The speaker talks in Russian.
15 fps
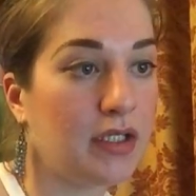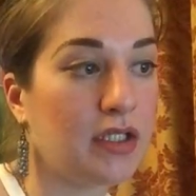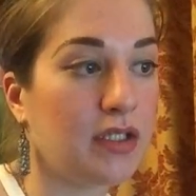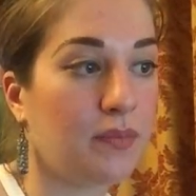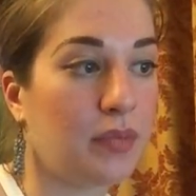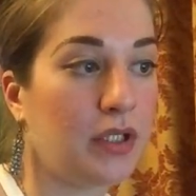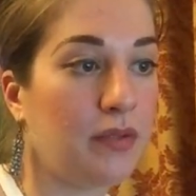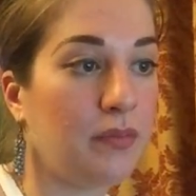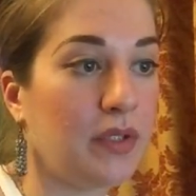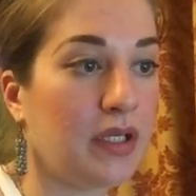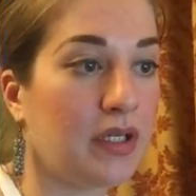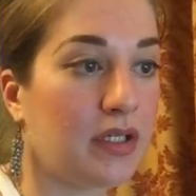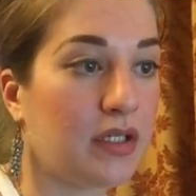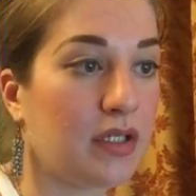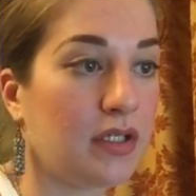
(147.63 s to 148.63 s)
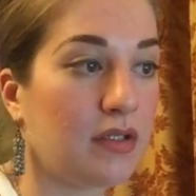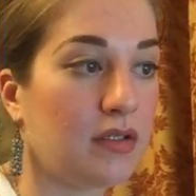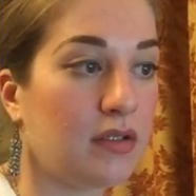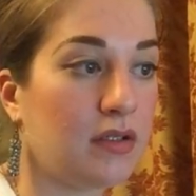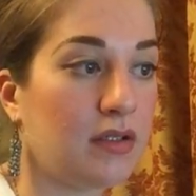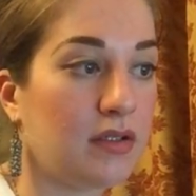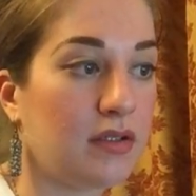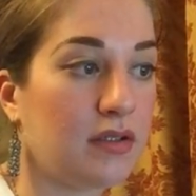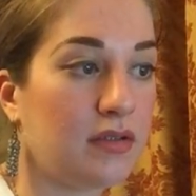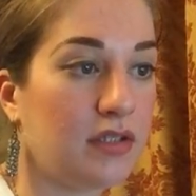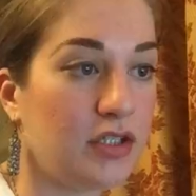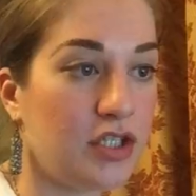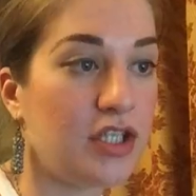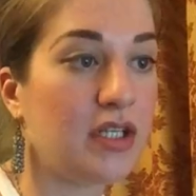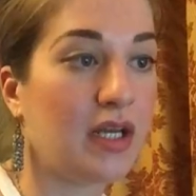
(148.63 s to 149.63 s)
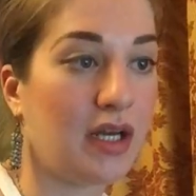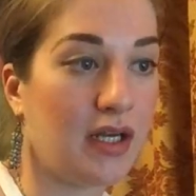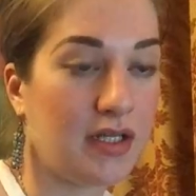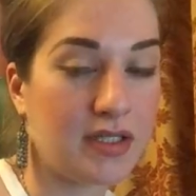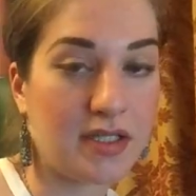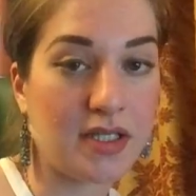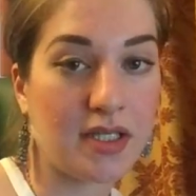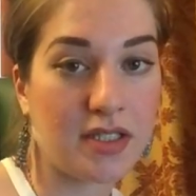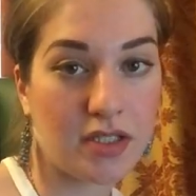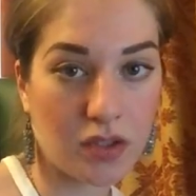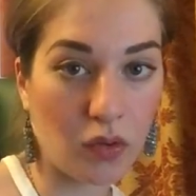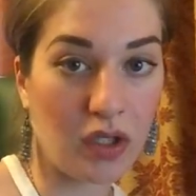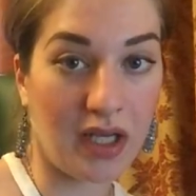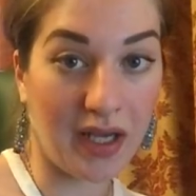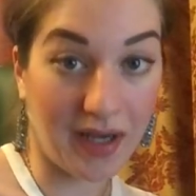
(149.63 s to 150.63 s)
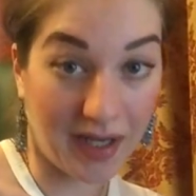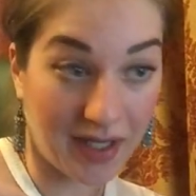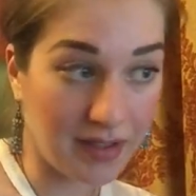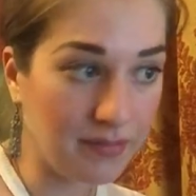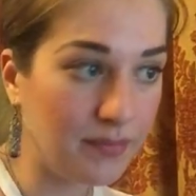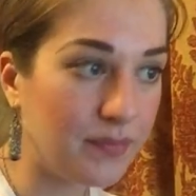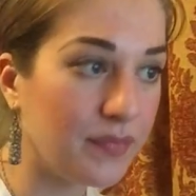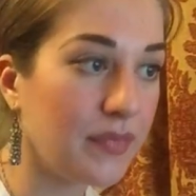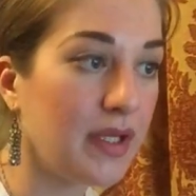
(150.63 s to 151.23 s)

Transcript: Например, э, начинается Солиа,